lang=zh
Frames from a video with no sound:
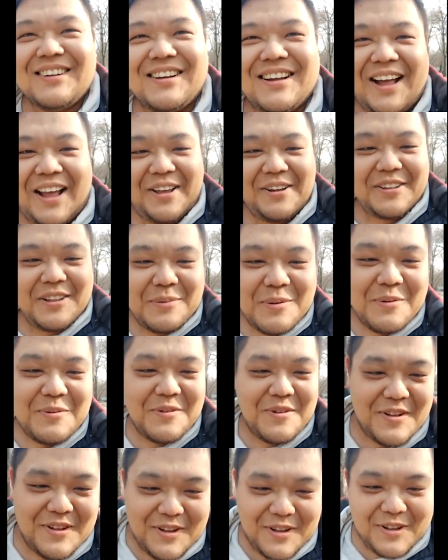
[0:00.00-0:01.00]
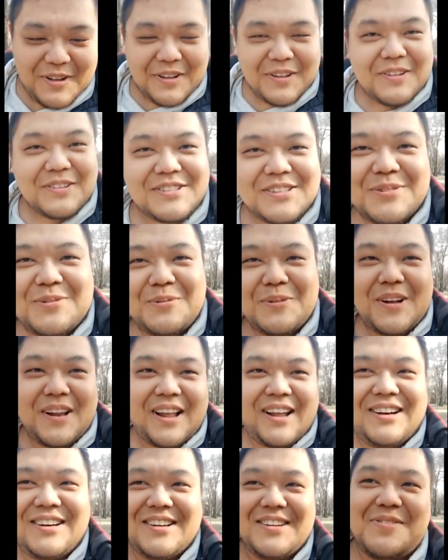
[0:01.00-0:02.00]
还有他们，对乌克
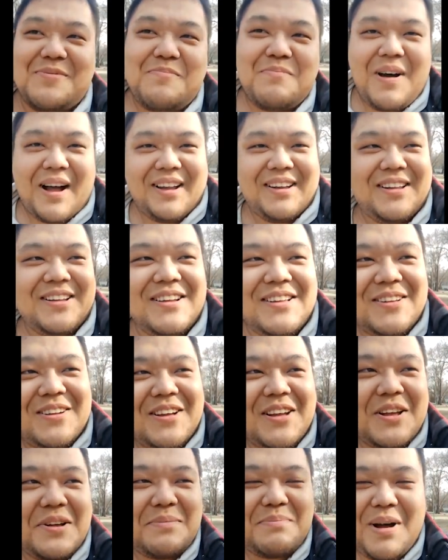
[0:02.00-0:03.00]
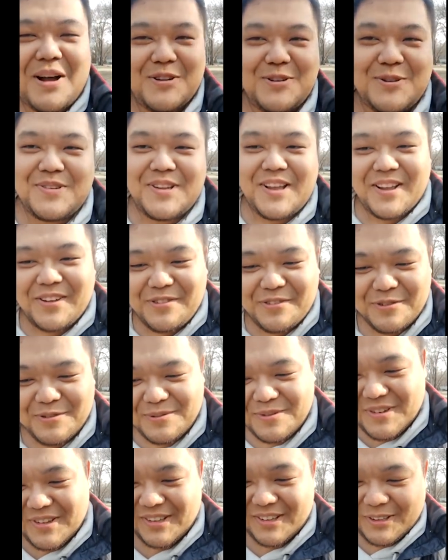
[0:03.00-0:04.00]
兰人骂那个骂年妇
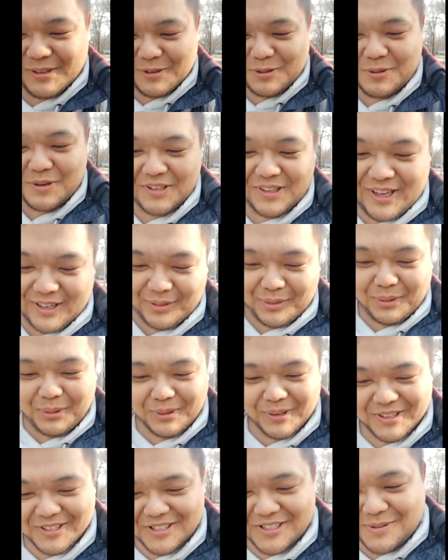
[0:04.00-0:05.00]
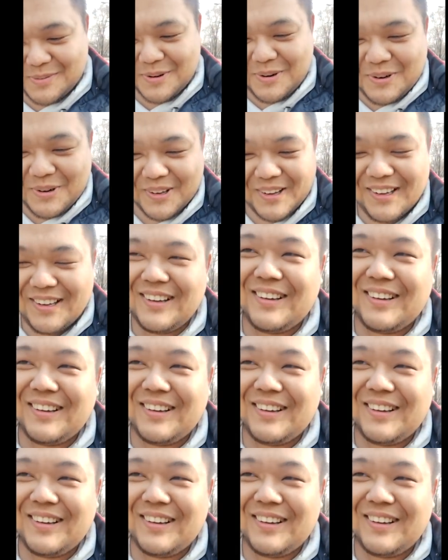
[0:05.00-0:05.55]
女，都说大粗腿是什么鬼？